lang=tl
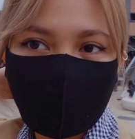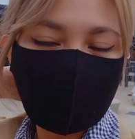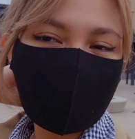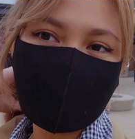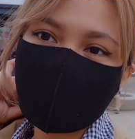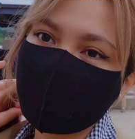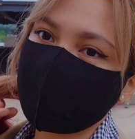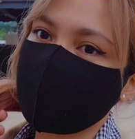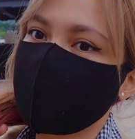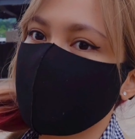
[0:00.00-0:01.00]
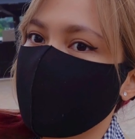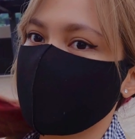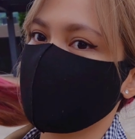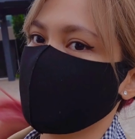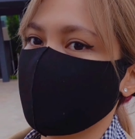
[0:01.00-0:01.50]
haggardness na
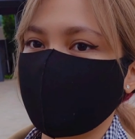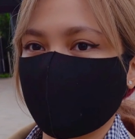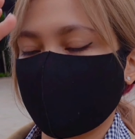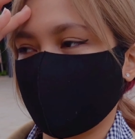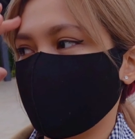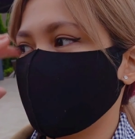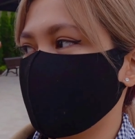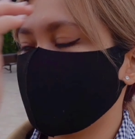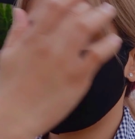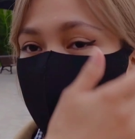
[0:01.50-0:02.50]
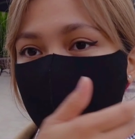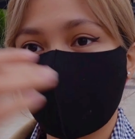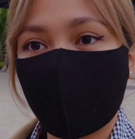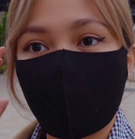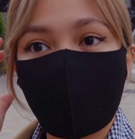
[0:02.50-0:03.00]
natin mga baby ko. So, tapos na
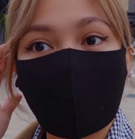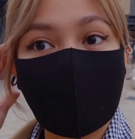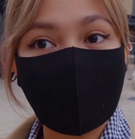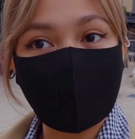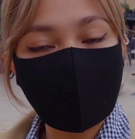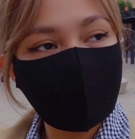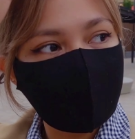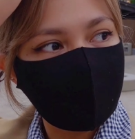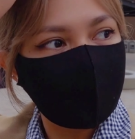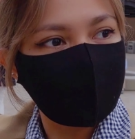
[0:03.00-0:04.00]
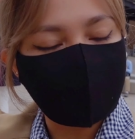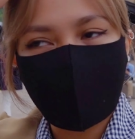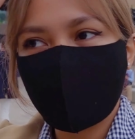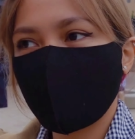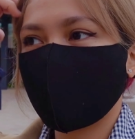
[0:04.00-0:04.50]
tayong kumain. Si
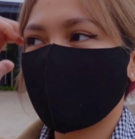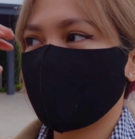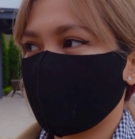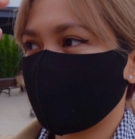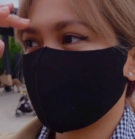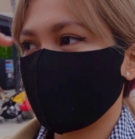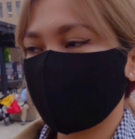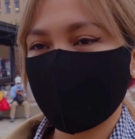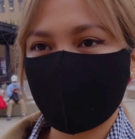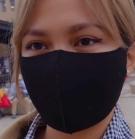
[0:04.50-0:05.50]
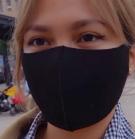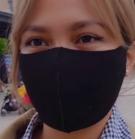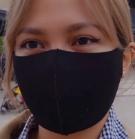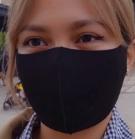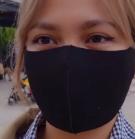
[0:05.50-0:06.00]
Hiroka nakakita ng
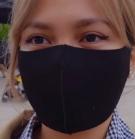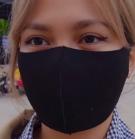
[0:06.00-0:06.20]
merry-go-round at